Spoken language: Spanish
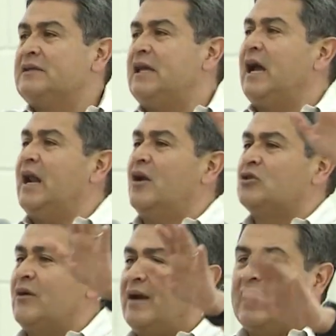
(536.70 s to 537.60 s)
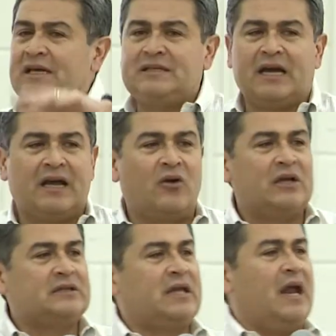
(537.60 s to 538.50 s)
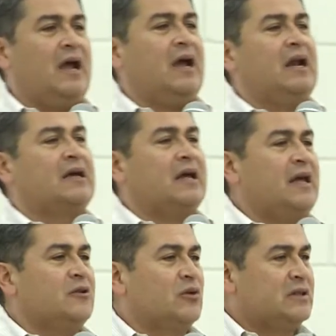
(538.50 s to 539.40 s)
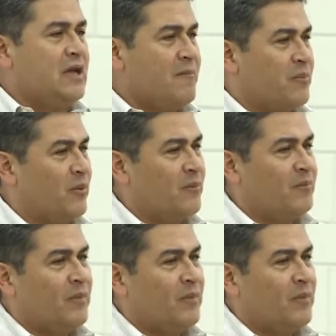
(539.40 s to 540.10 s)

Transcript: díganle a los de Banadesa que nos entreguen el crédito a tiempo.